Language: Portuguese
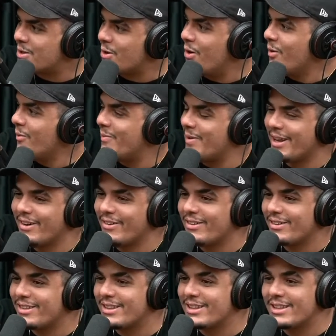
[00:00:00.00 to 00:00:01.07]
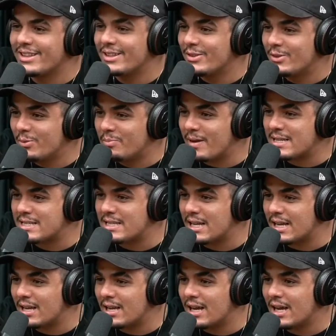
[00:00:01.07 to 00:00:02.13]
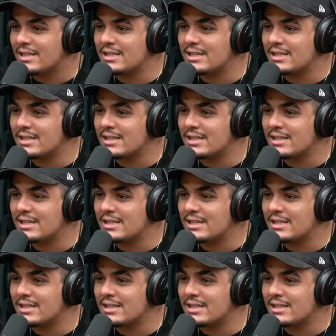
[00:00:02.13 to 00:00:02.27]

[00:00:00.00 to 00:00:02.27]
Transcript: descobriu do agora. PC.